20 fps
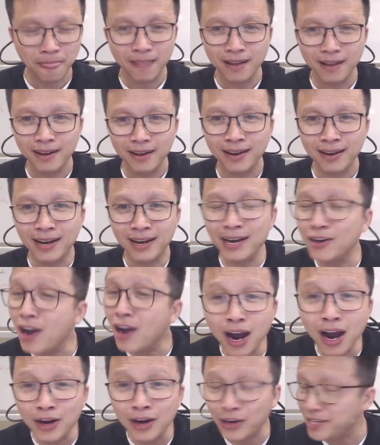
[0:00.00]
khi nó
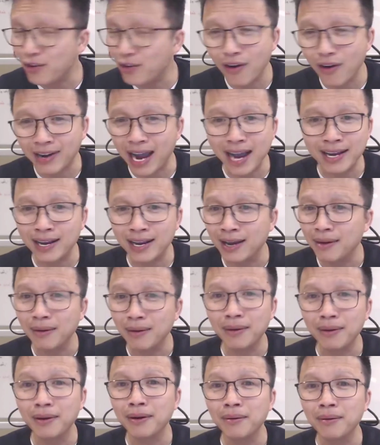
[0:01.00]
hư nó chỉ có một cái nè,
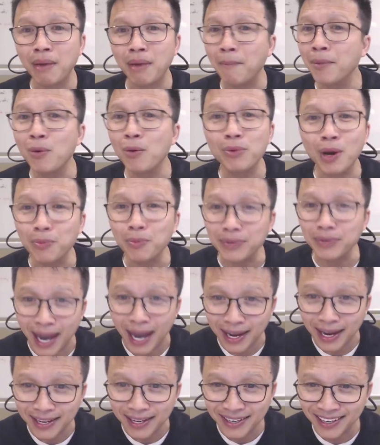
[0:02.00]
bấm nút nó không
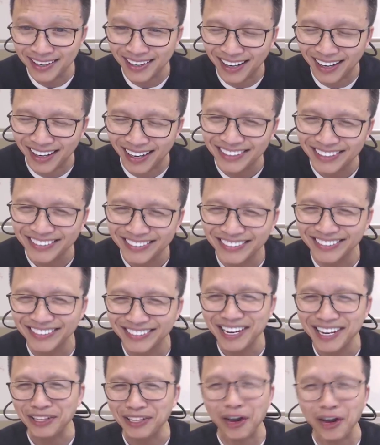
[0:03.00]
chạy.
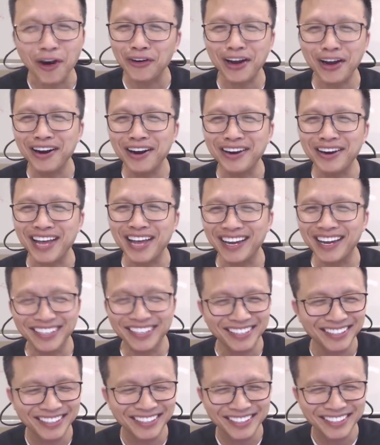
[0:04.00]
Thường nó hư vậy.
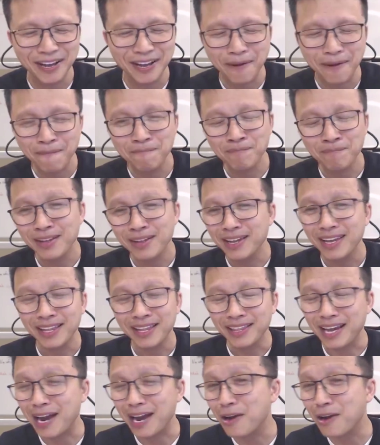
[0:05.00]

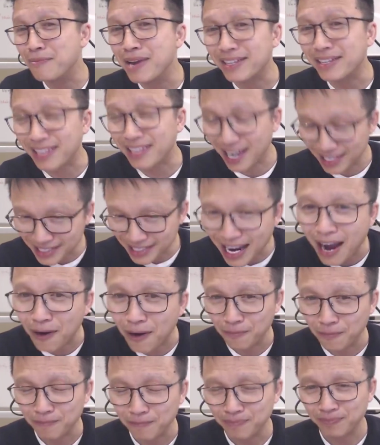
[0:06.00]
Thì anh không biết tại sao,
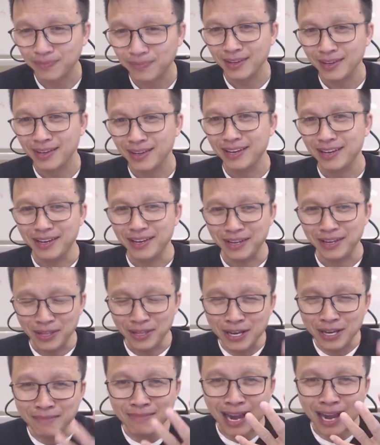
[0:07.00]

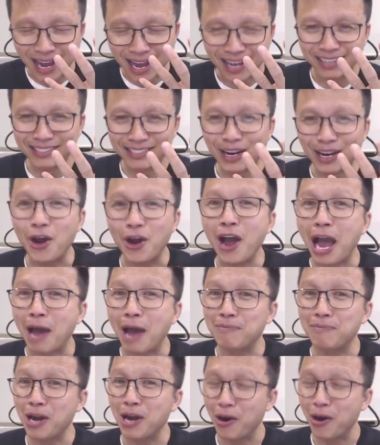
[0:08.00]
nhưng mà sau đó anh
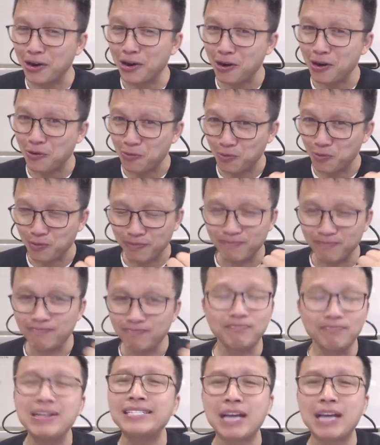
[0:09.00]
mới đòi nó
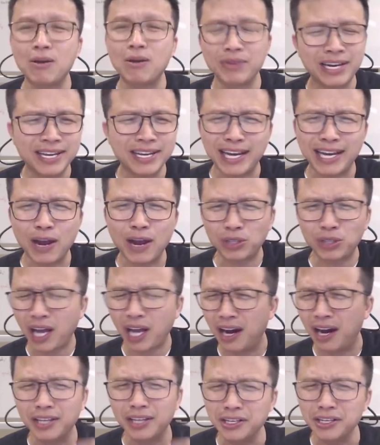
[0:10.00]
biết sao. Khi kêu
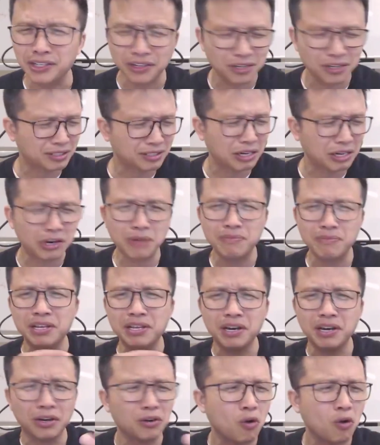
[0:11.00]
thợ tới sửa, người ta nói bây
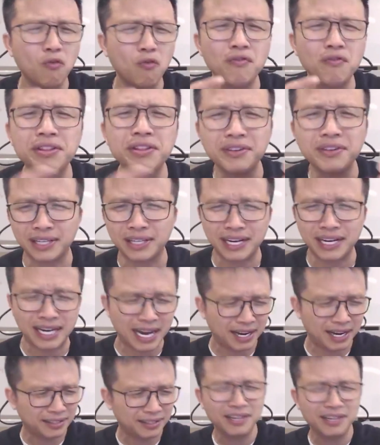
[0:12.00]
giờ Covid, người ta
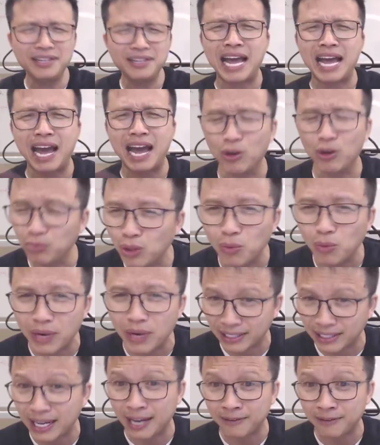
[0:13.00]
ngại tới nhà lúng túng lang tan,